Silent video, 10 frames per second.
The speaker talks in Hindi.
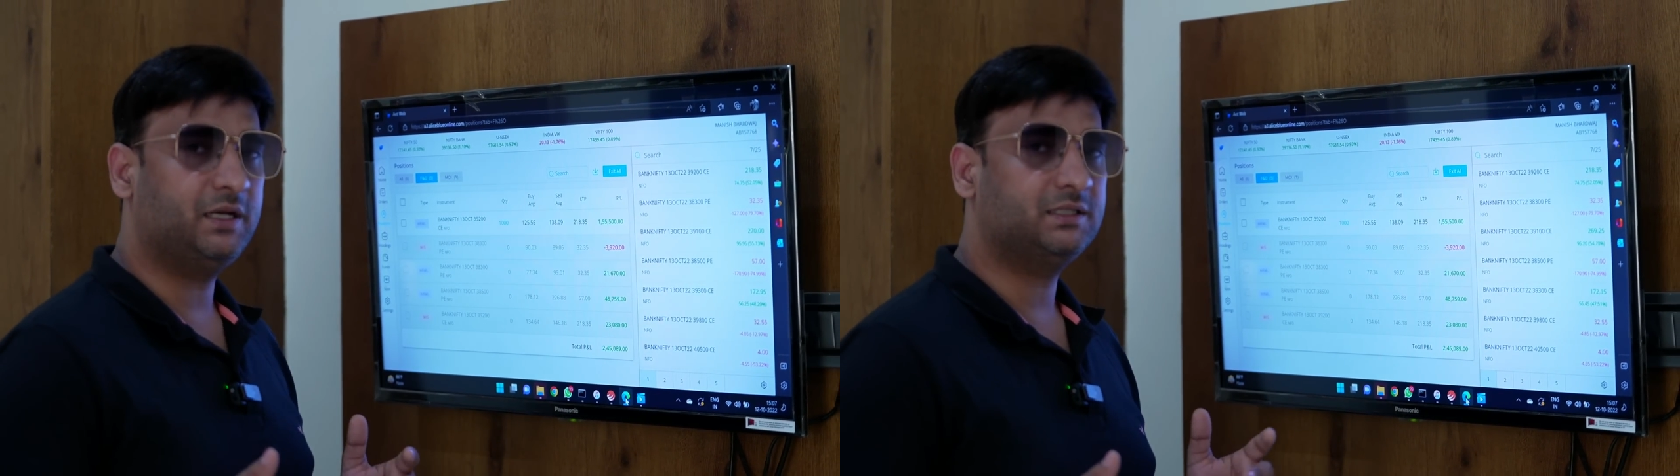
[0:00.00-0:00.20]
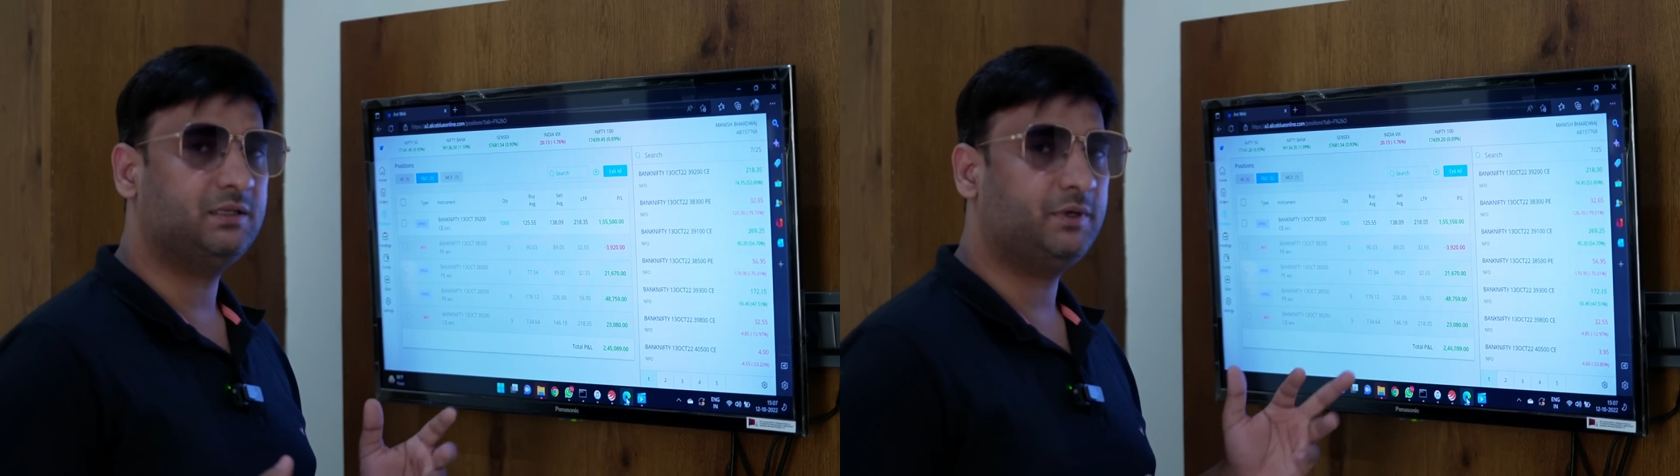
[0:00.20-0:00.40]

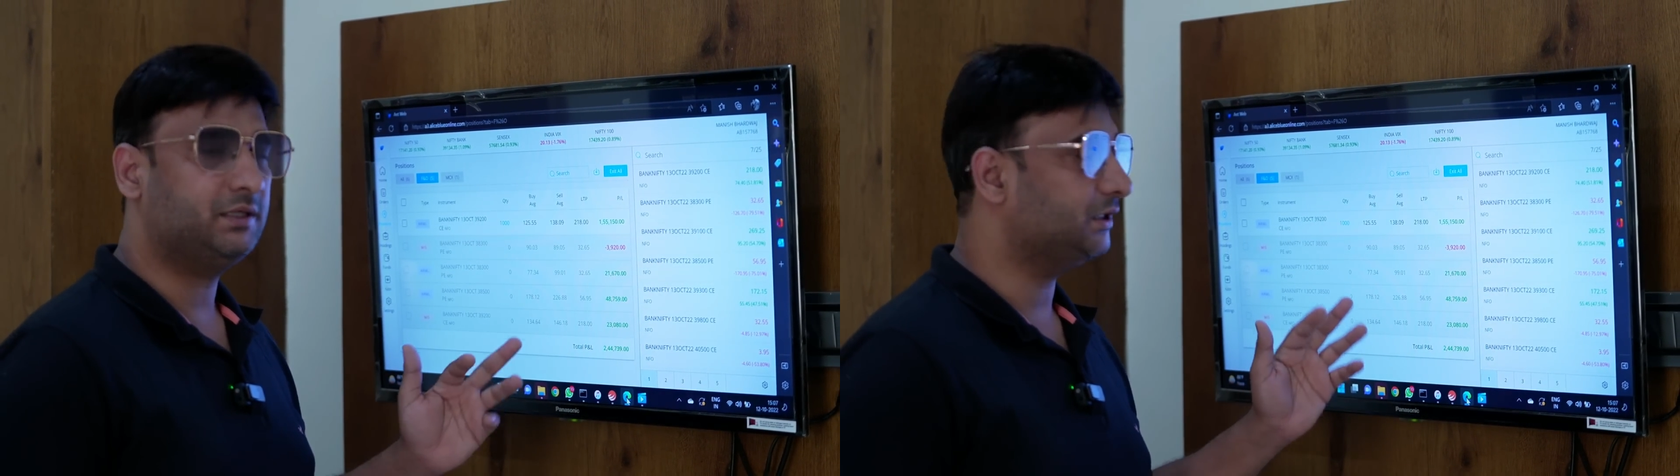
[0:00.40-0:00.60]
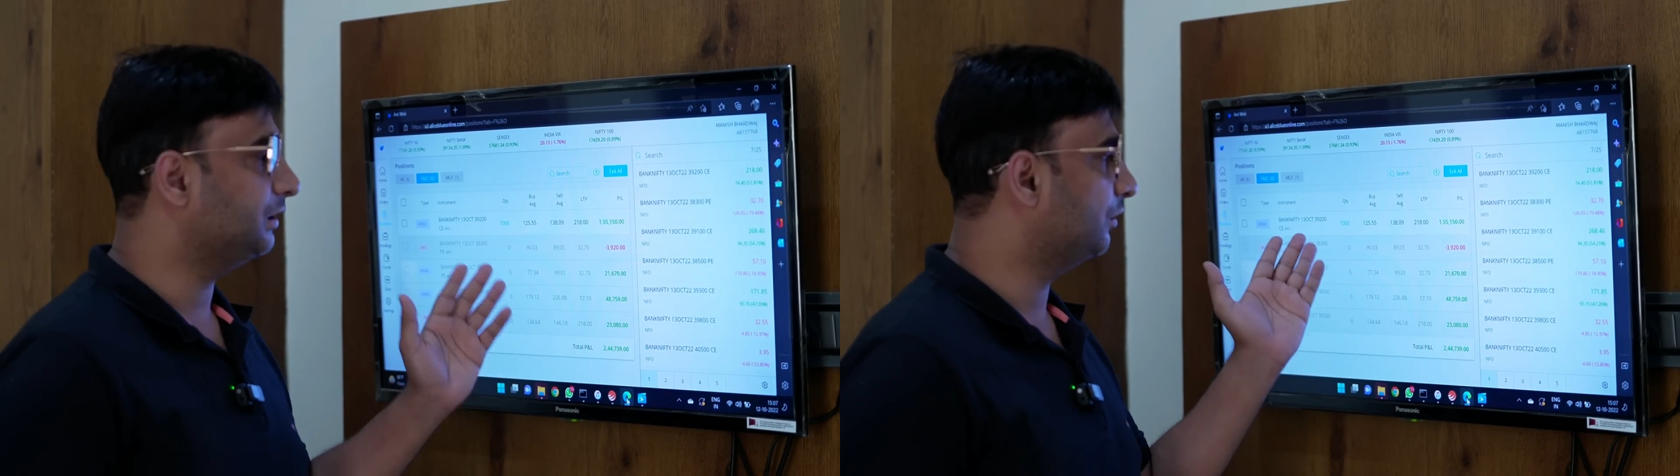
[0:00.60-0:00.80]
बाय सेल
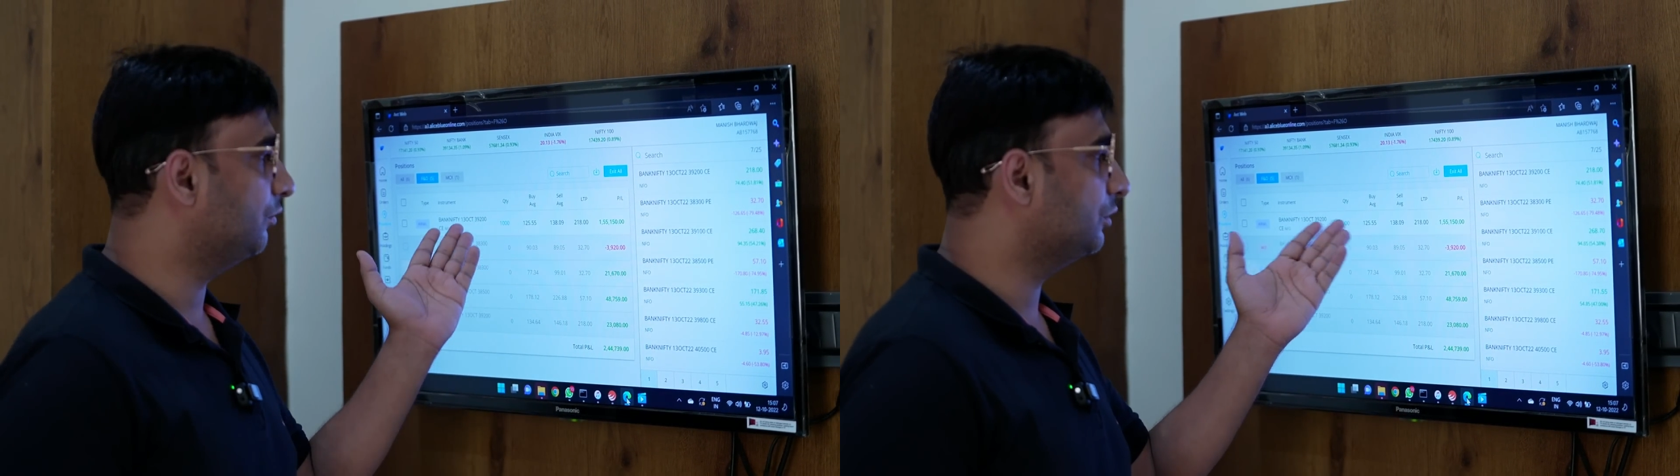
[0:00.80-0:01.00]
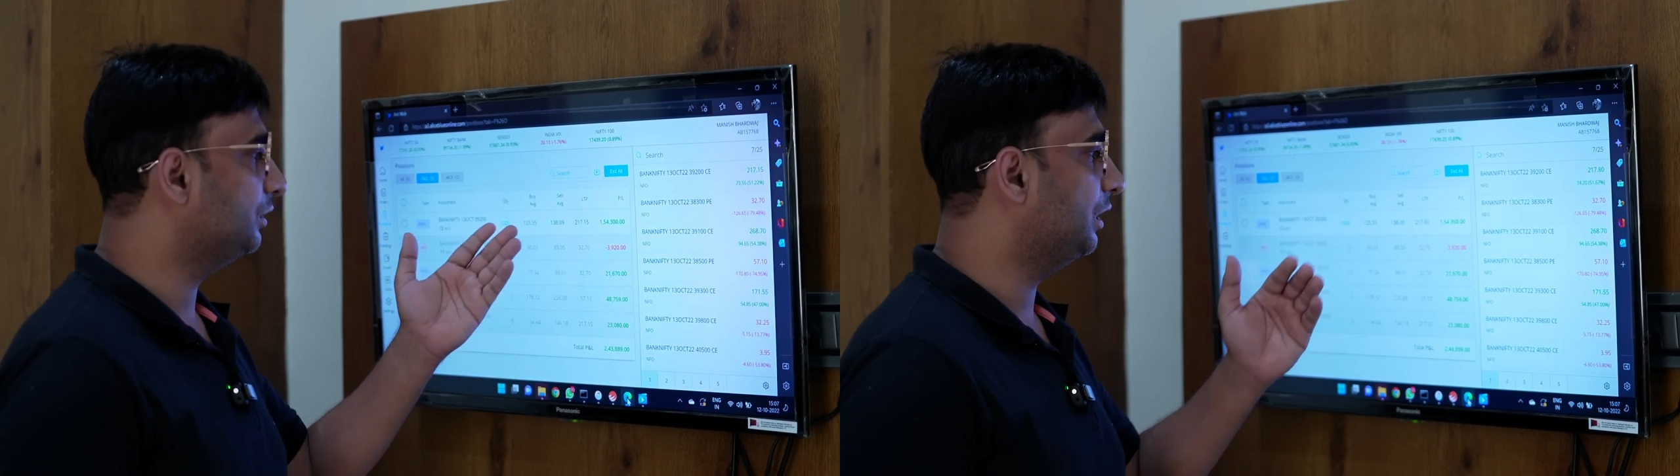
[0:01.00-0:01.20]
बाय सेल
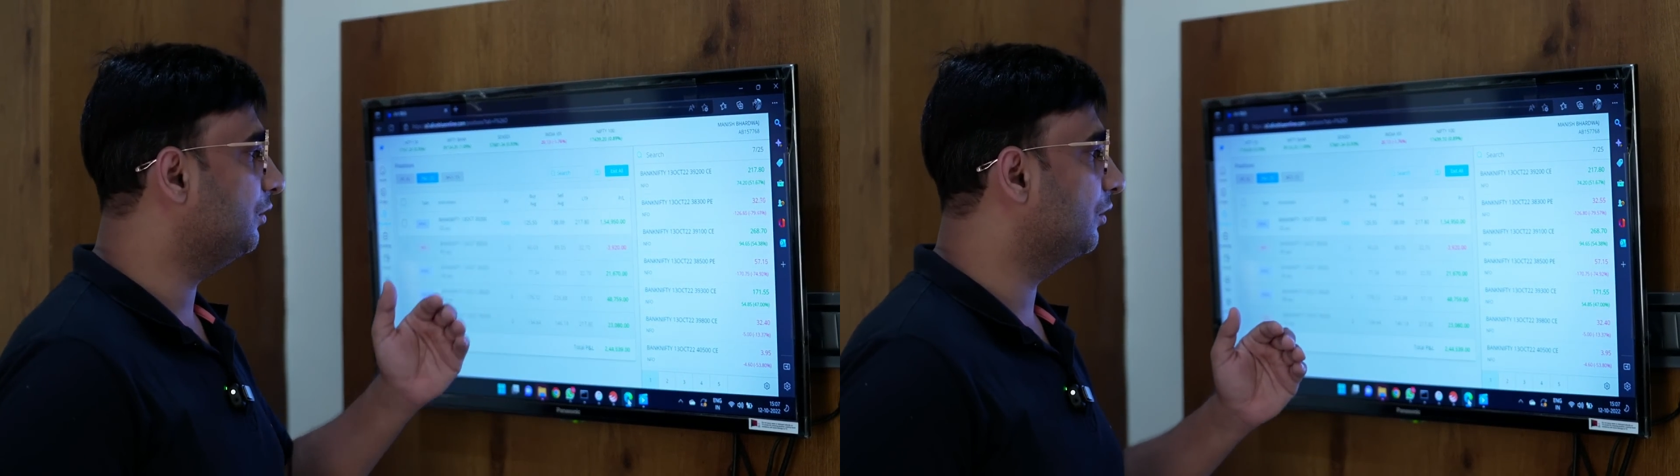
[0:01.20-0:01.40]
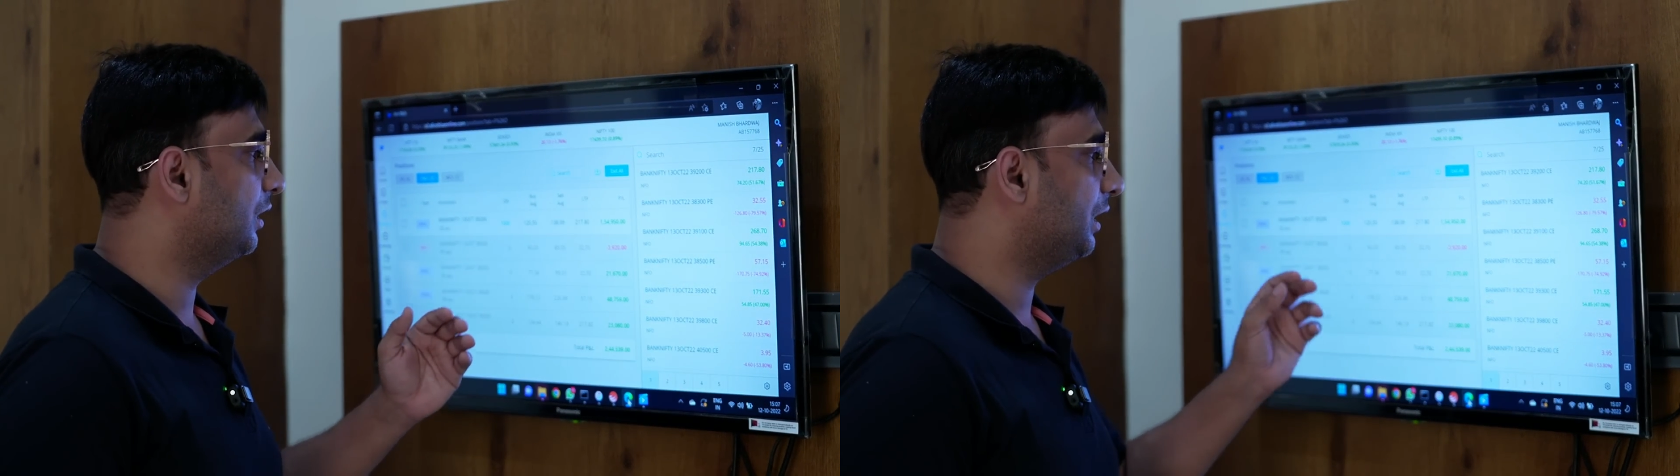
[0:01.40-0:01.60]
करूँ तो यही
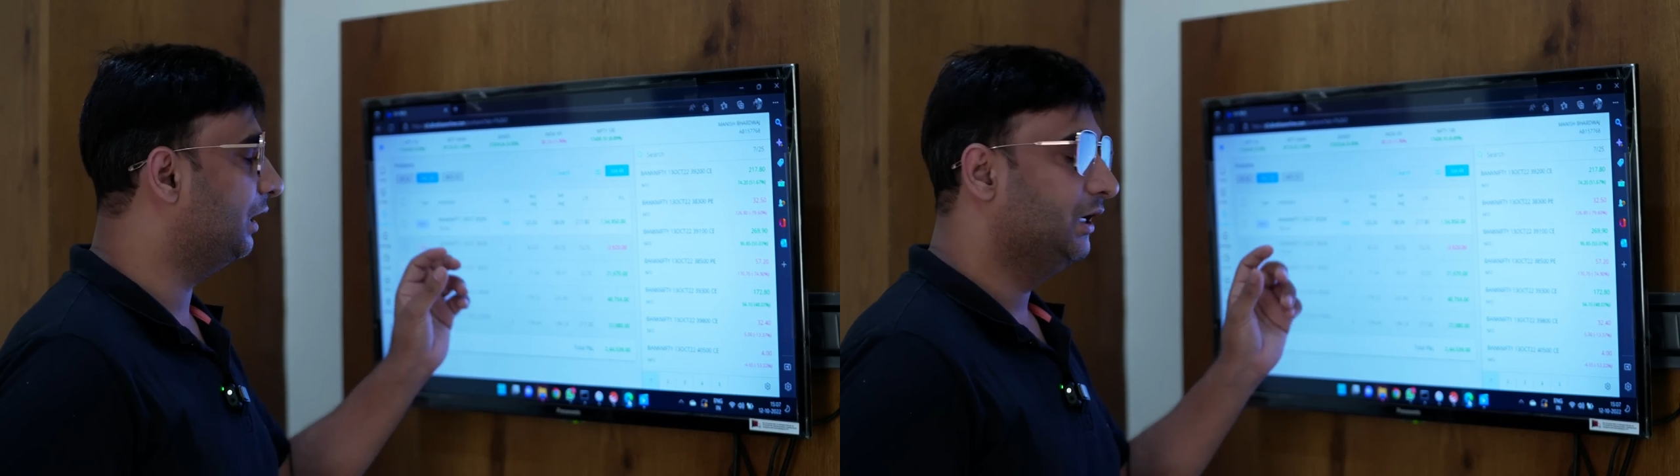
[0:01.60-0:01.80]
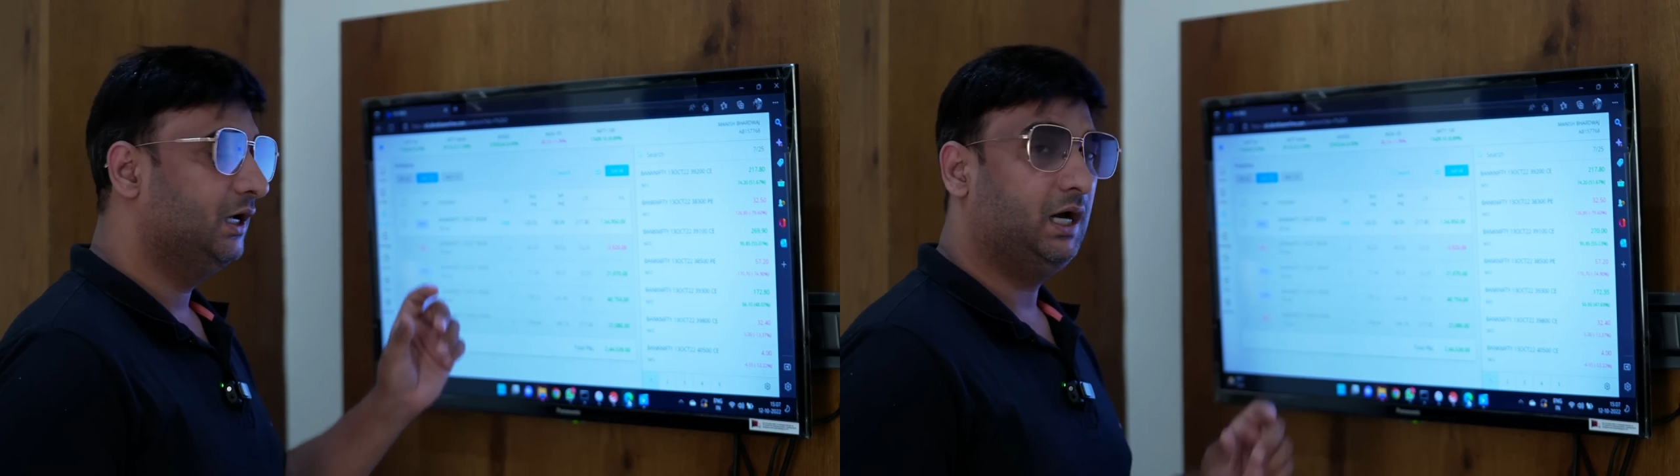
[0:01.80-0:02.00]
होगा ना